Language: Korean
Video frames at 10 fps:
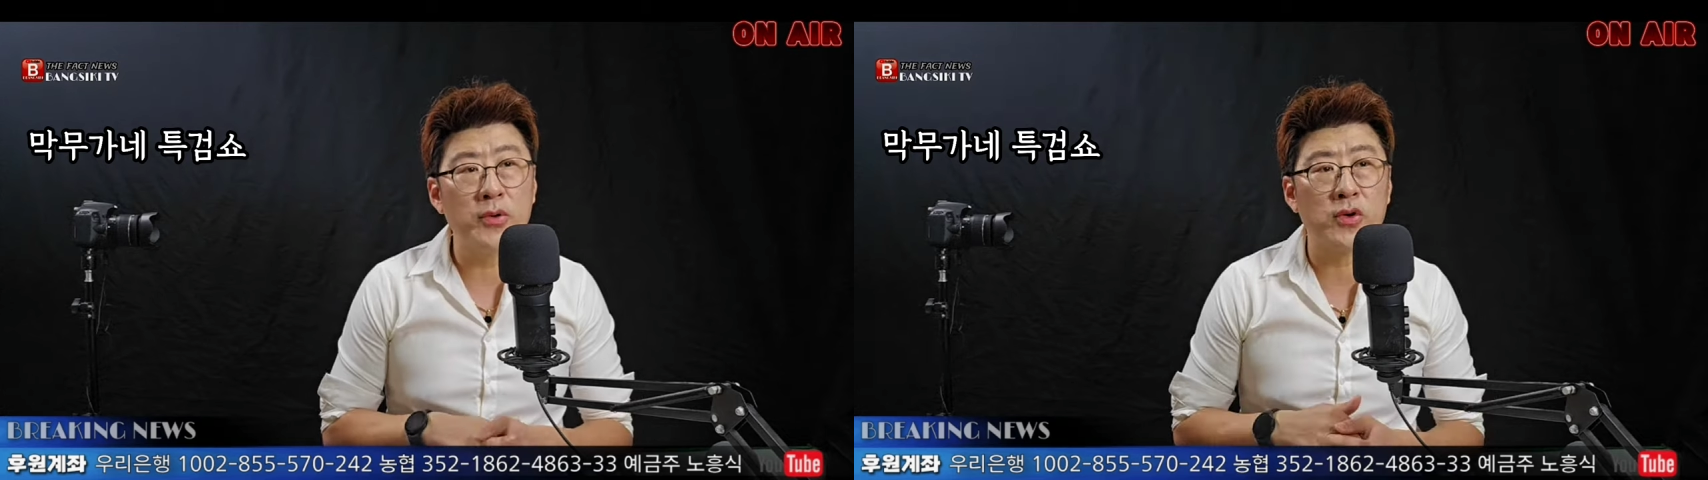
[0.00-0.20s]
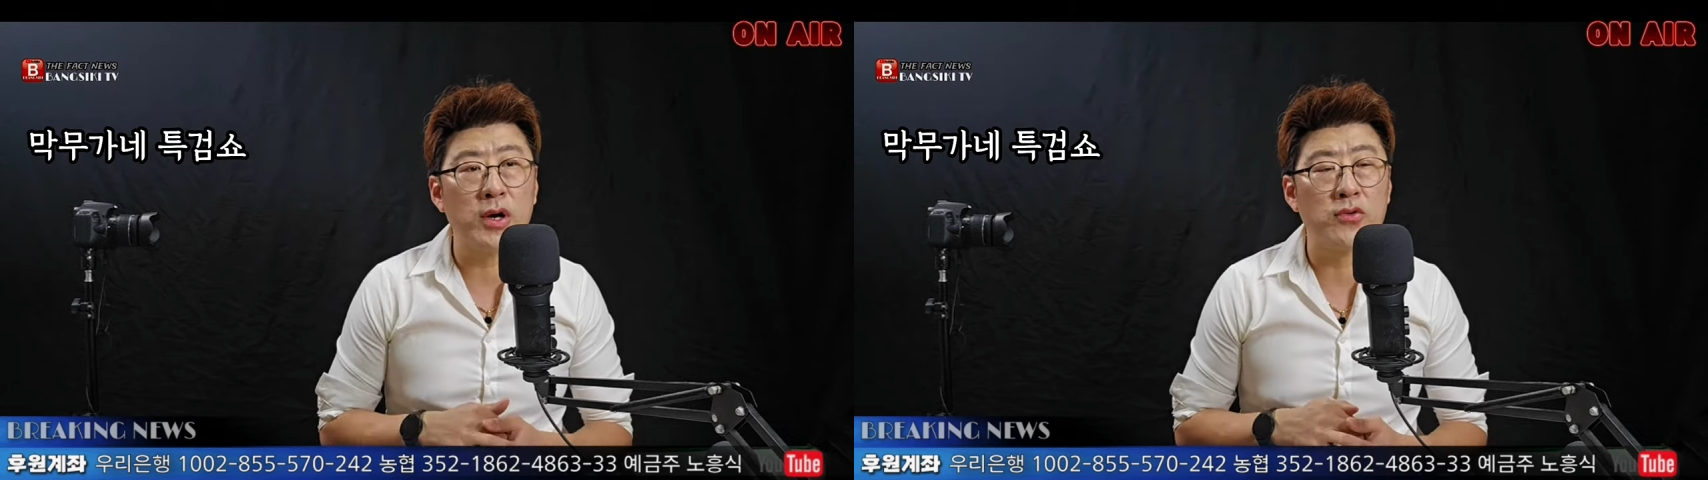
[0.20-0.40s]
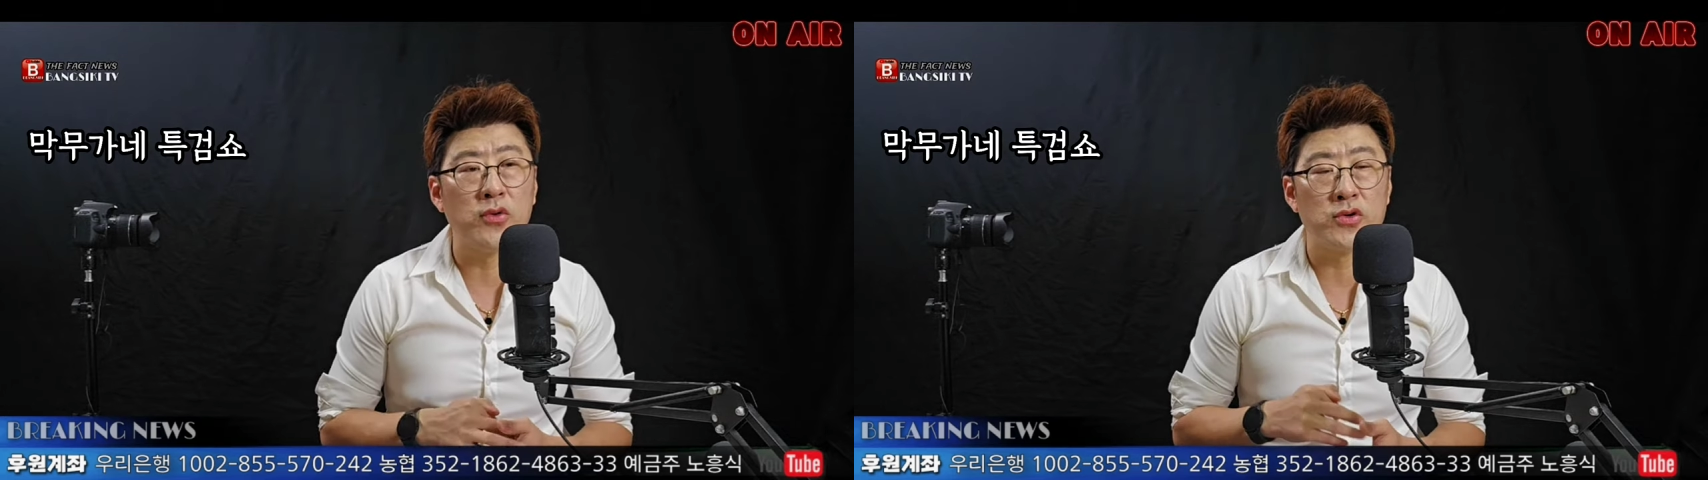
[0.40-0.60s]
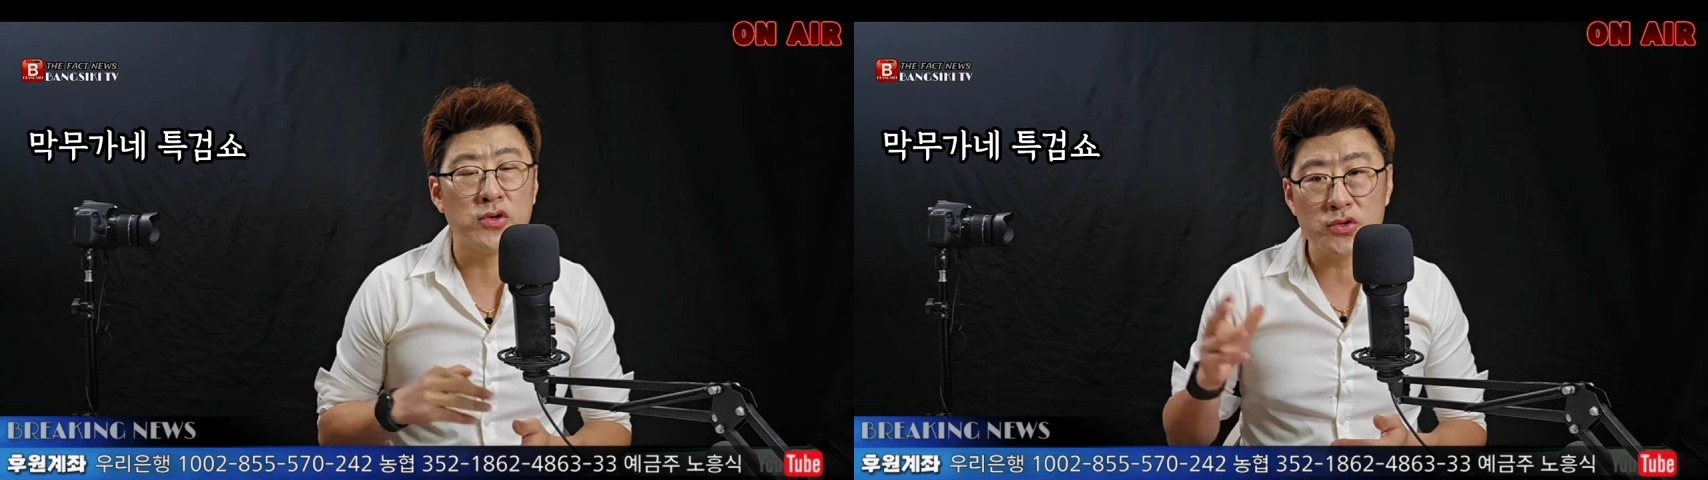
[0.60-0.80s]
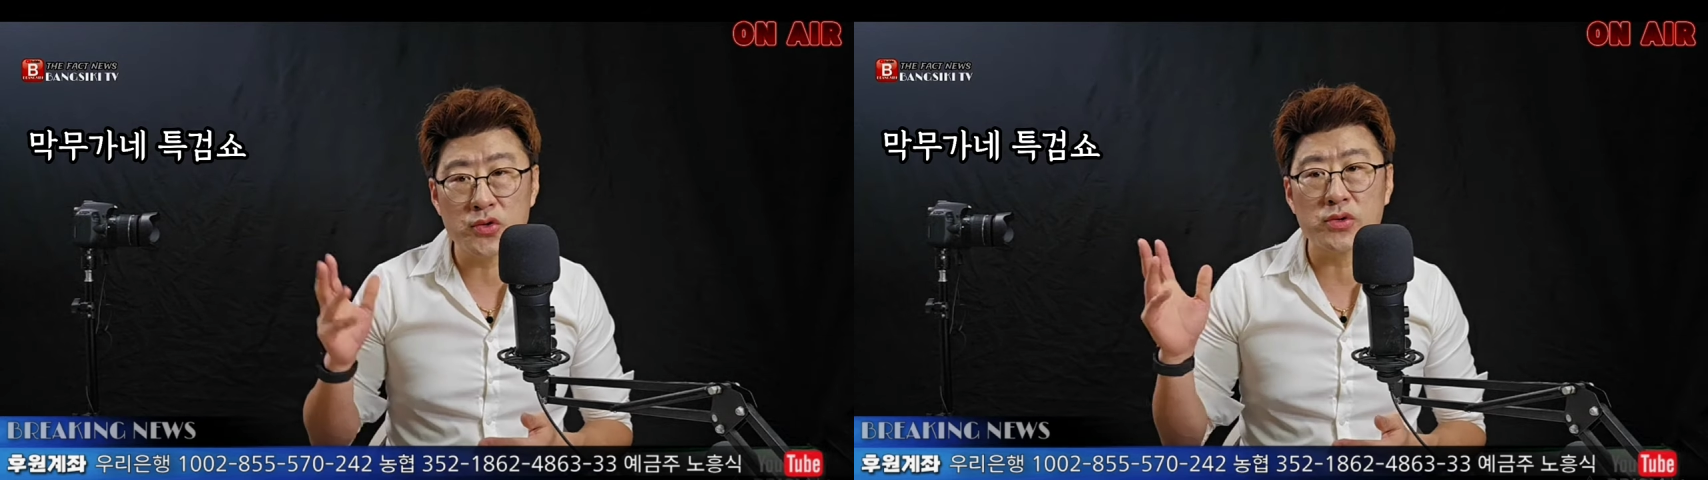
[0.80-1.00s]
보더라도
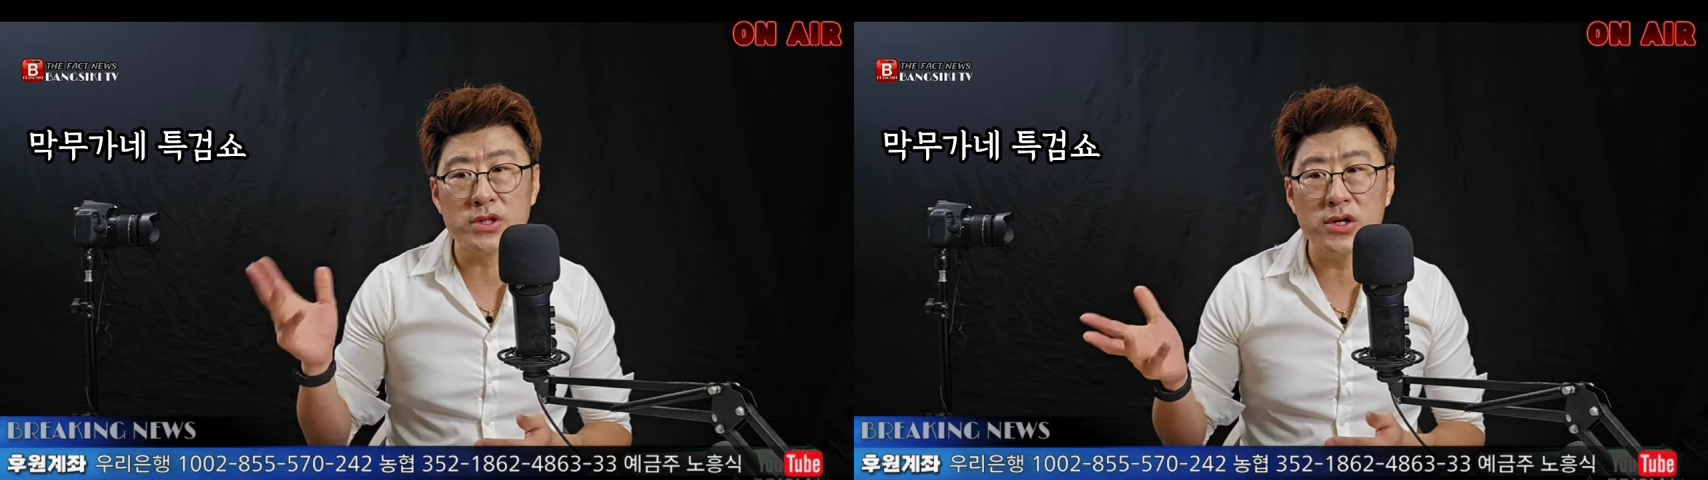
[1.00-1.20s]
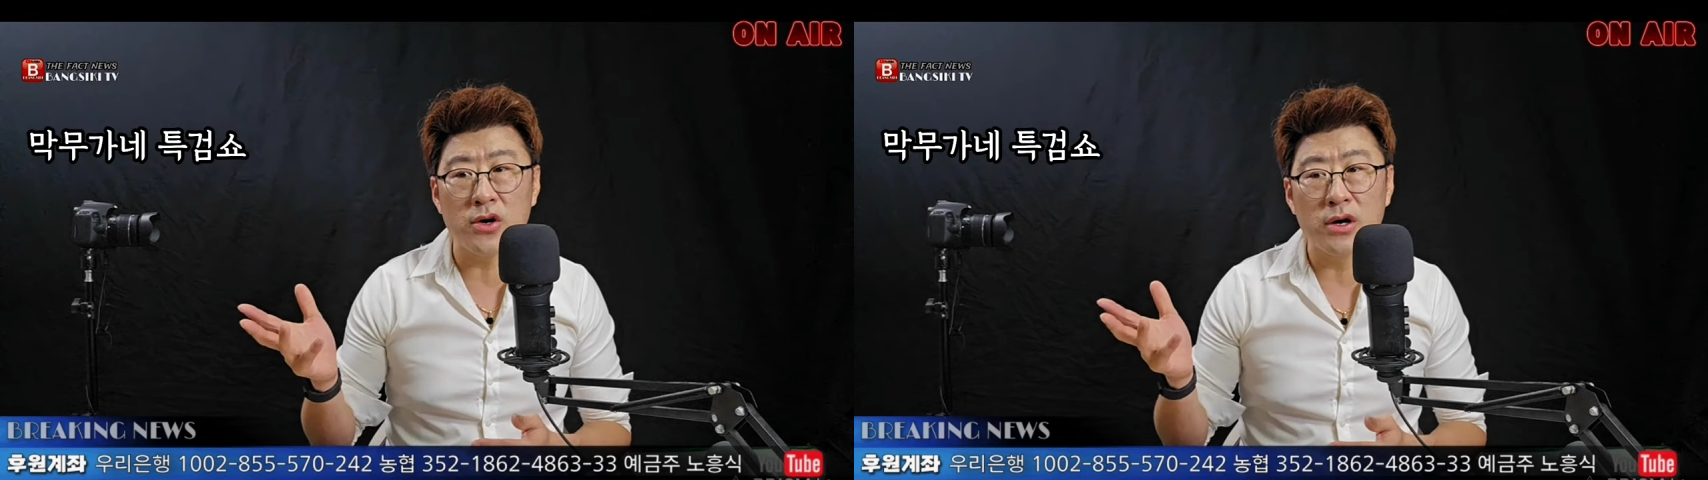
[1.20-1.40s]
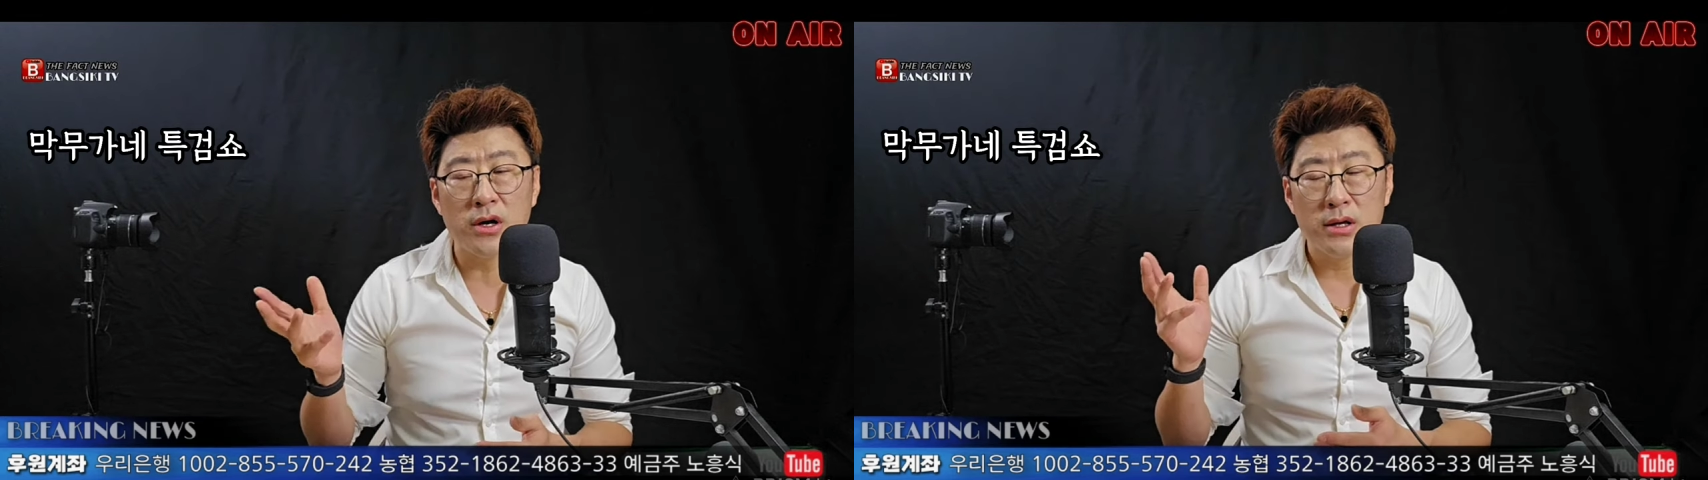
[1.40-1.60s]
저쪽 진영